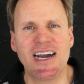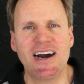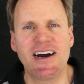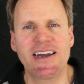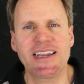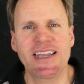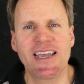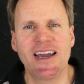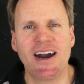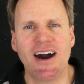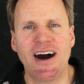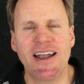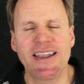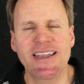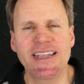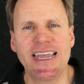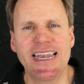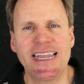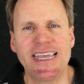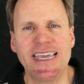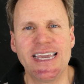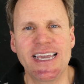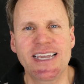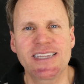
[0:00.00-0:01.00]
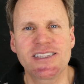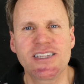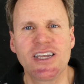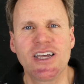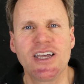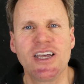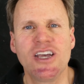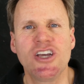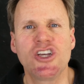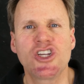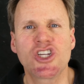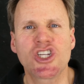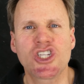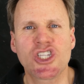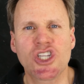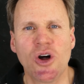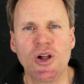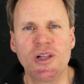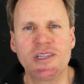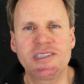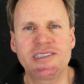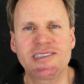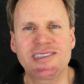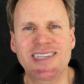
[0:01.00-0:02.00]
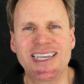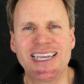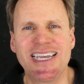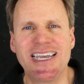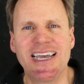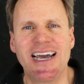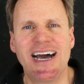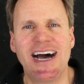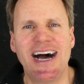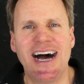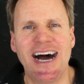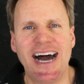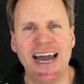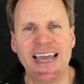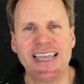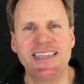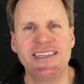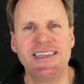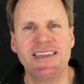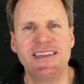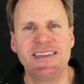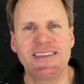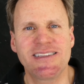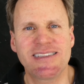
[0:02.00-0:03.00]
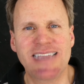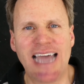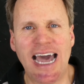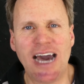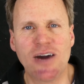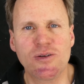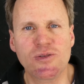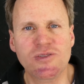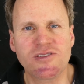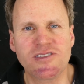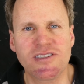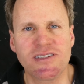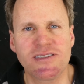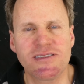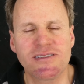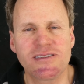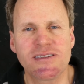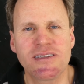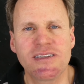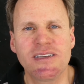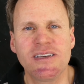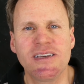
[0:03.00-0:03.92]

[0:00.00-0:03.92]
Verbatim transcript: Jahre angelegt stolze 1000.